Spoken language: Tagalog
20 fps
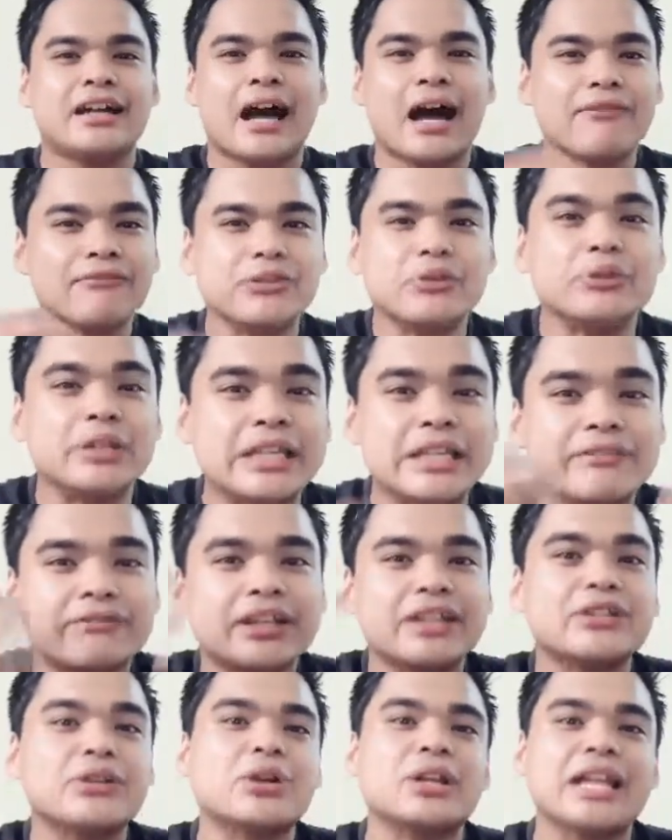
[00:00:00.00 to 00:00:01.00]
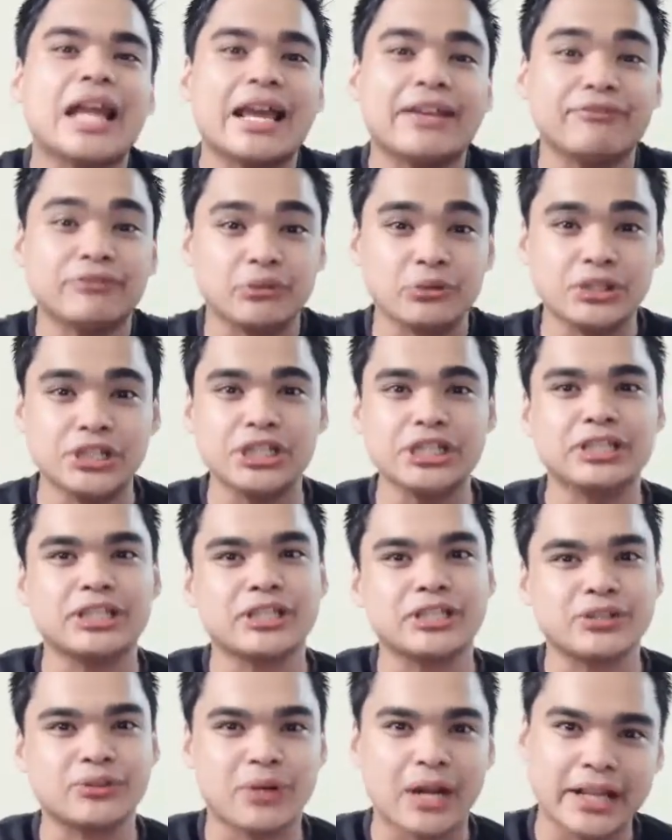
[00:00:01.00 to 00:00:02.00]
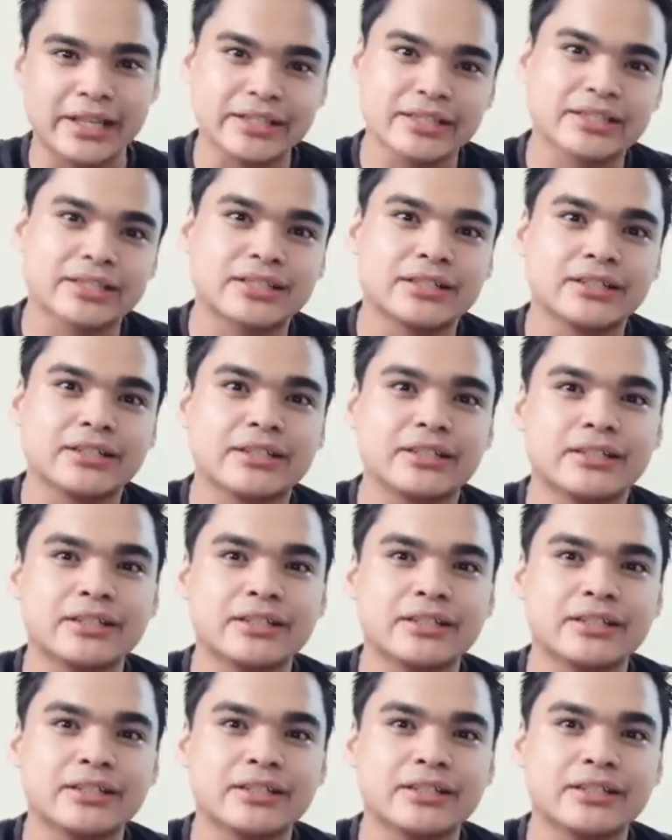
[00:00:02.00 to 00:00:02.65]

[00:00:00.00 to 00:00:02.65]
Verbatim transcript: Have you given your life to Jesus Christ?